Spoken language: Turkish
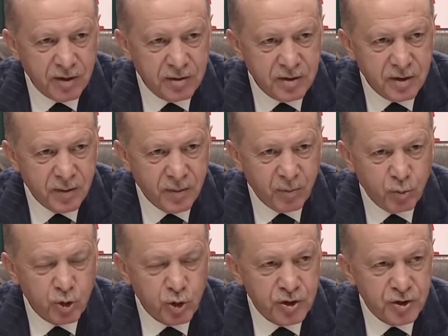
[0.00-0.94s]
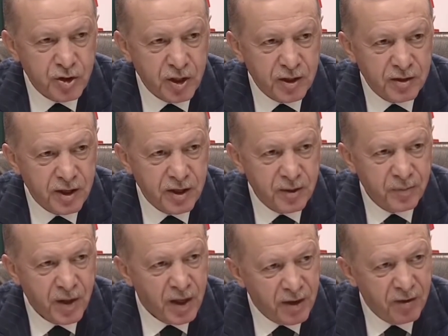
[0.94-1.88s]
var. Bu sıkıntıları
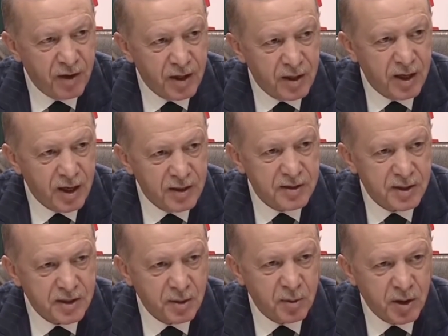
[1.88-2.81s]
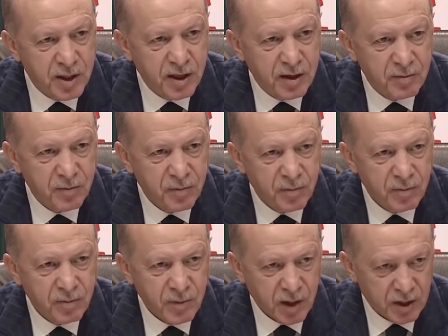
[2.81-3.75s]
da evvel Allah en kısa zamanda
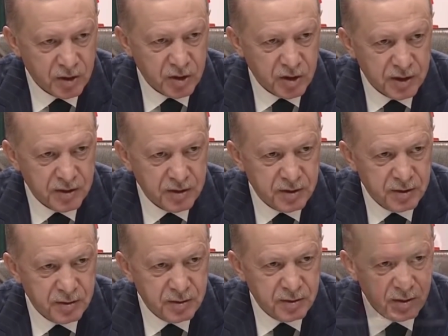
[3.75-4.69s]
aşacağız.